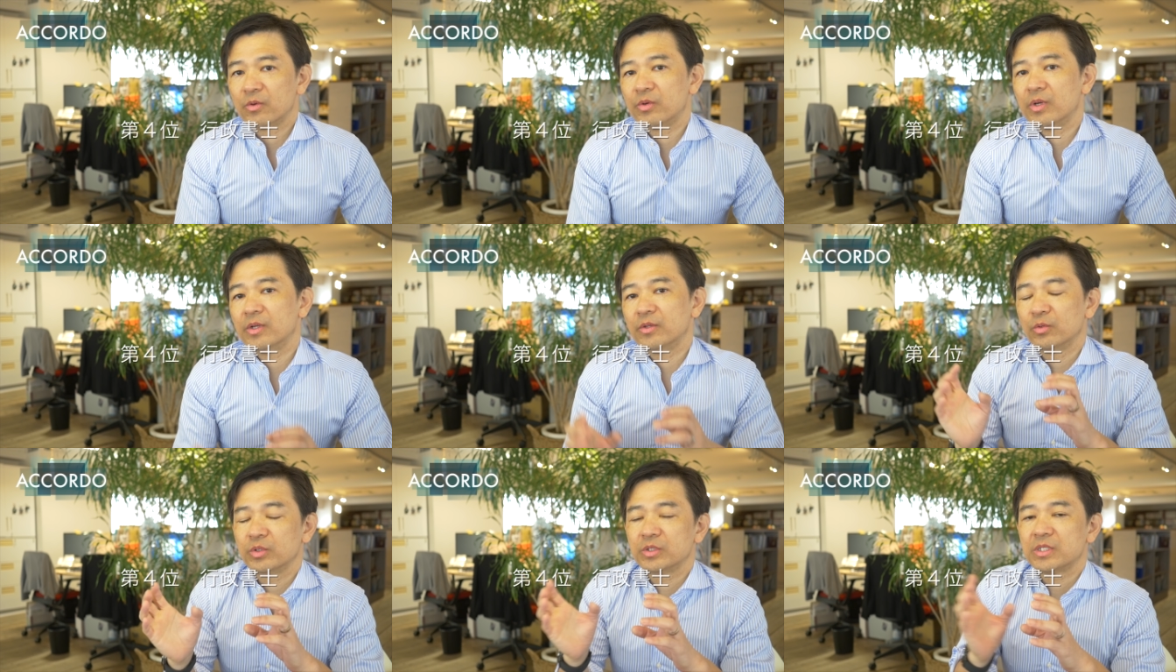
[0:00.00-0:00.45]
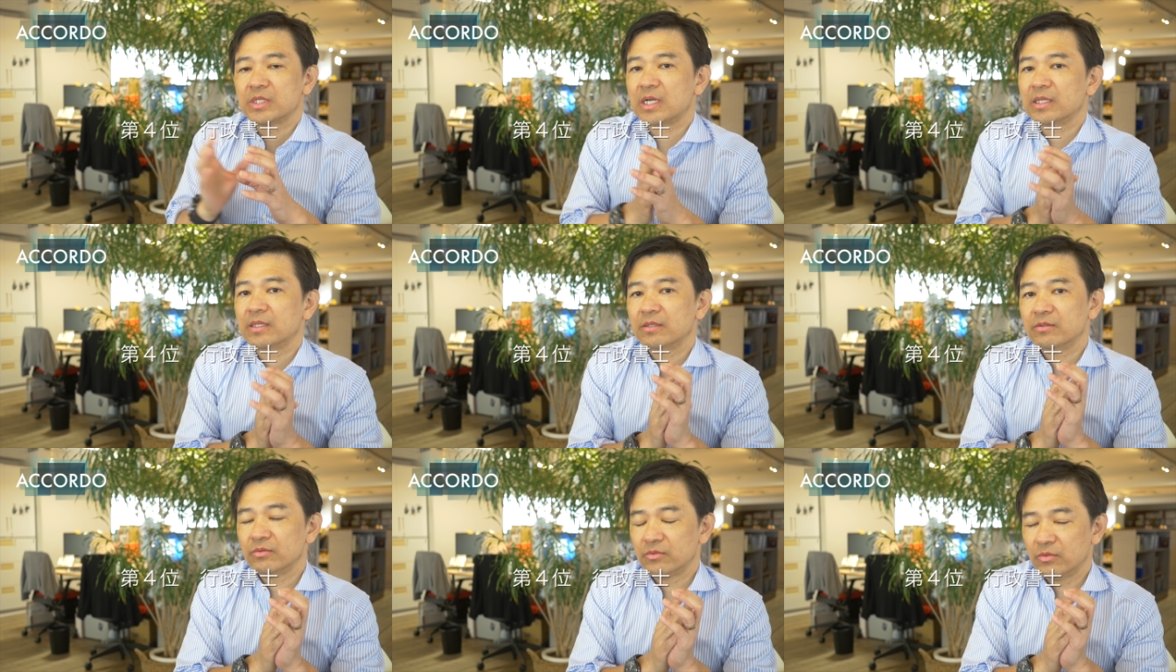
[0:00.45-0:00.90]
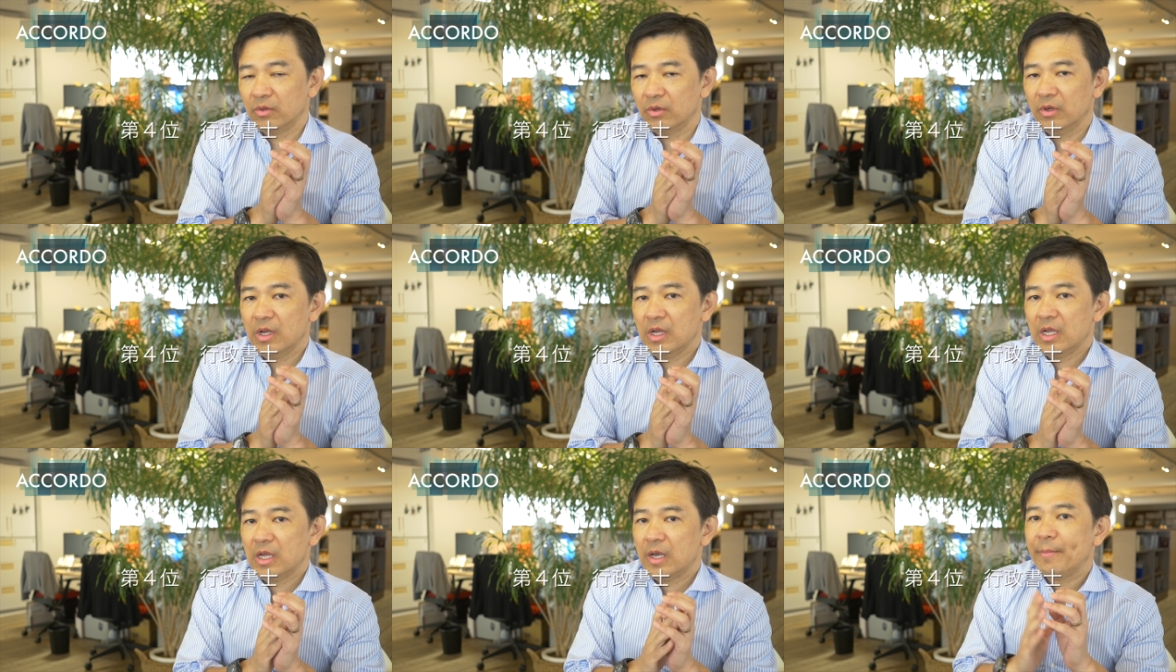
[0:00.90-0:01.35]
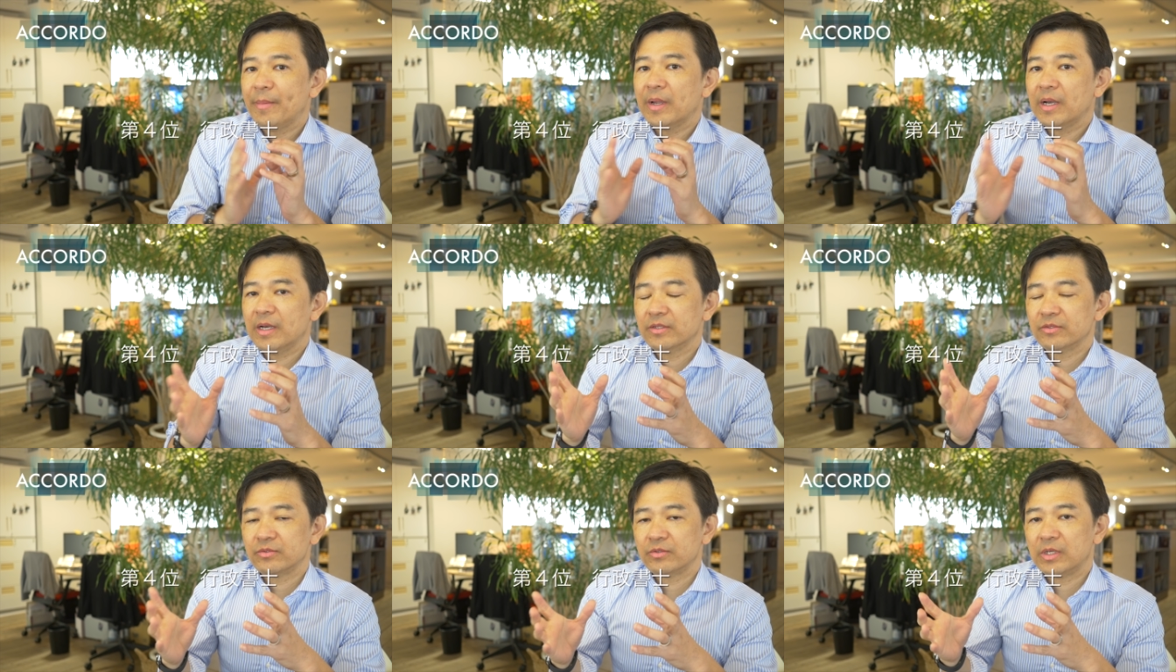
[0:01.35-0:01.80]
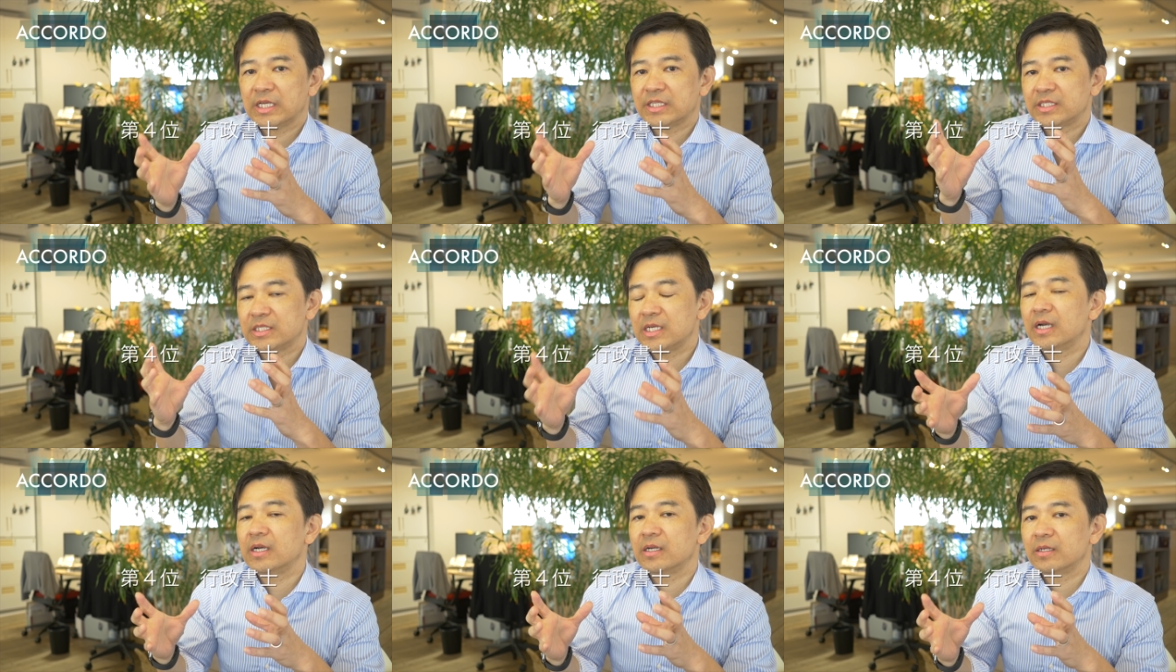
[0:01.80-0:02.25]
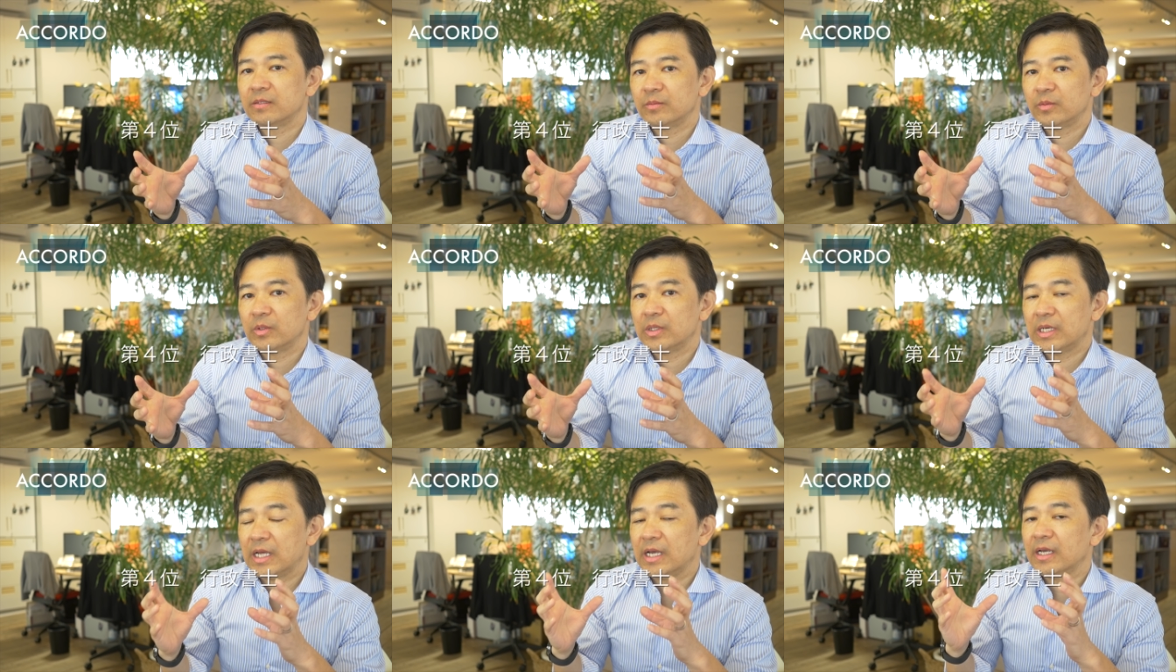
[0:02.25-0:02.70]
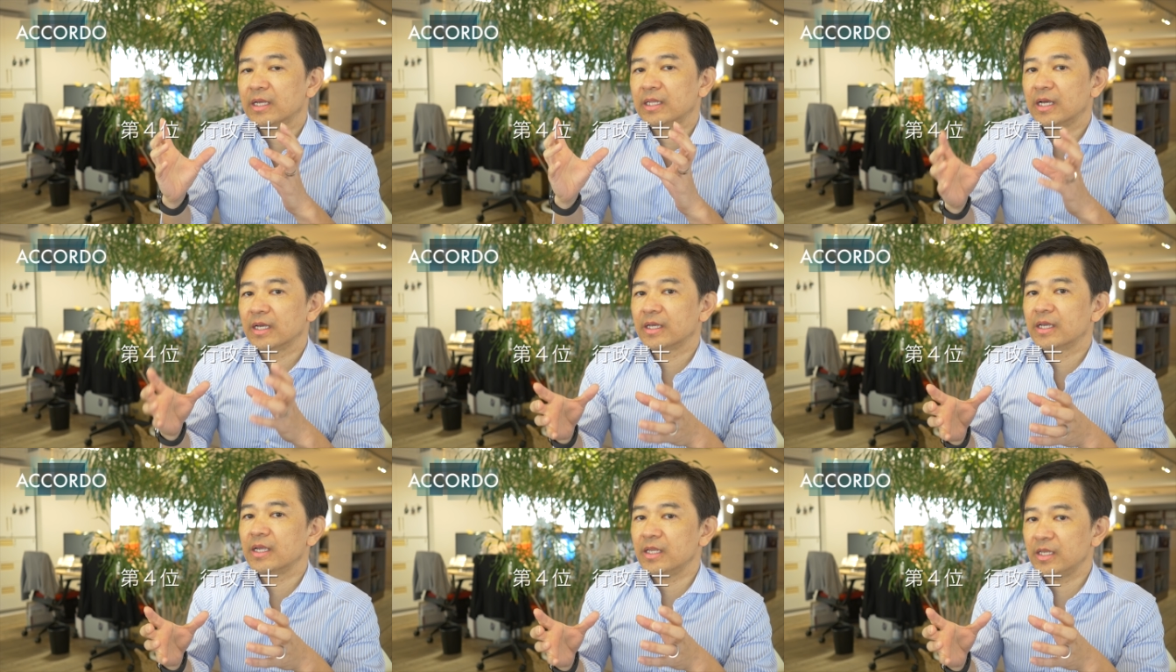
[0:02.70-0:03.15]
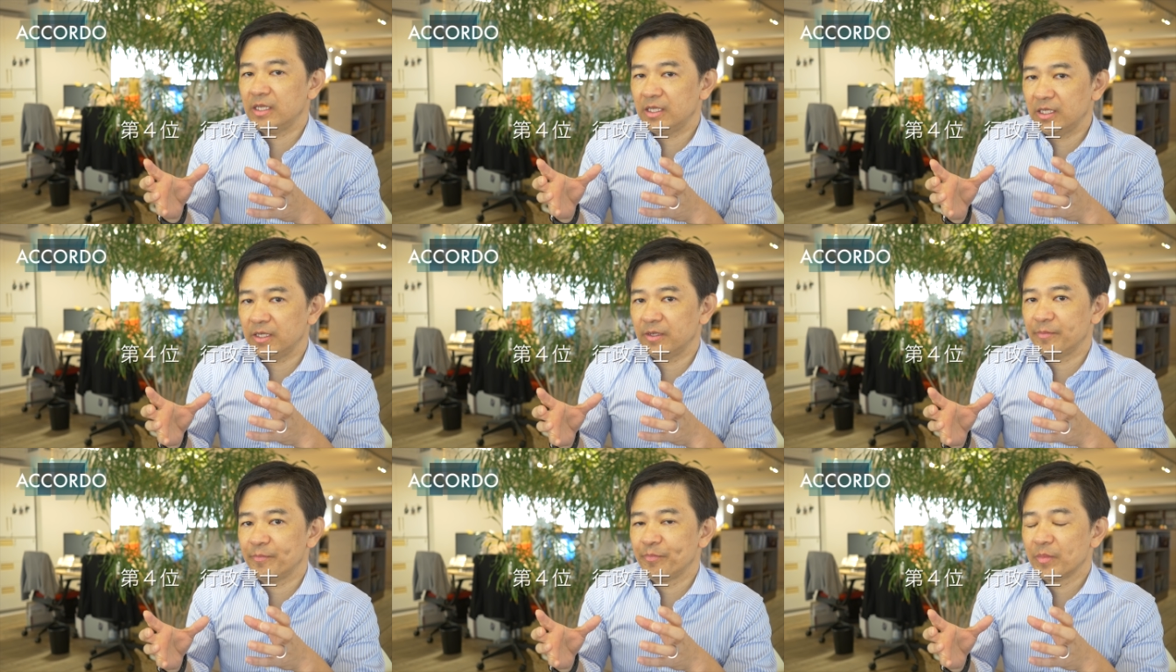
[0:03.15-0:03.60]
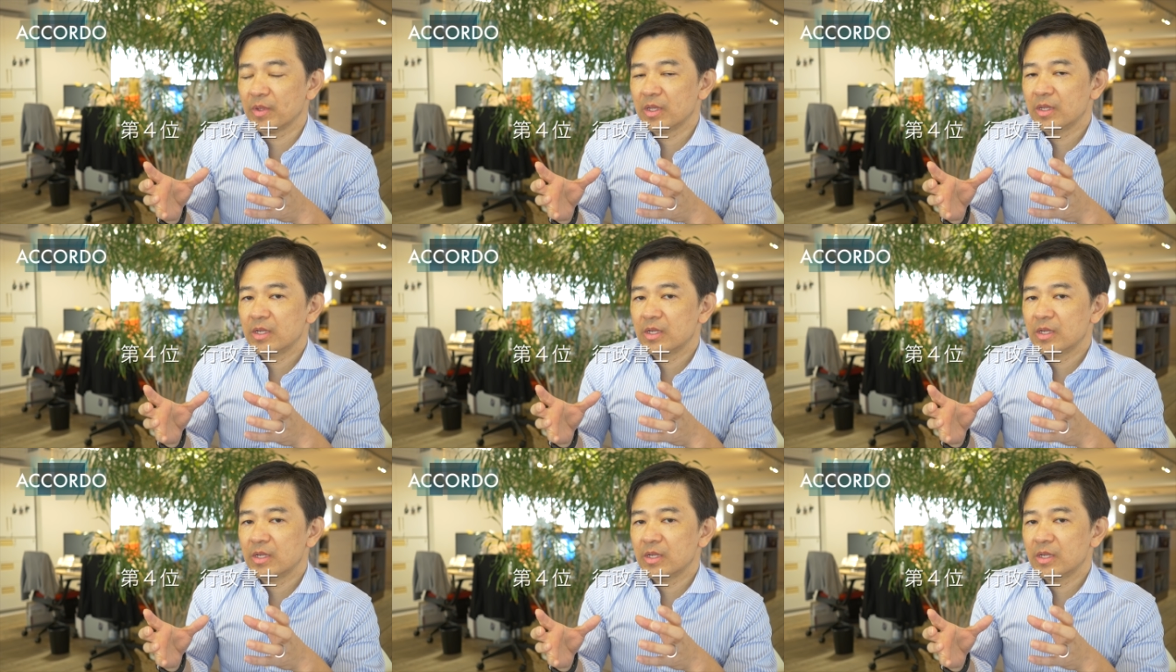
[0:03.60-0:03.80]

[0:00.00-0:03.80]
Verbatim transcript: これはどうしてかっていうとやっぱりねその柱なのもないだけに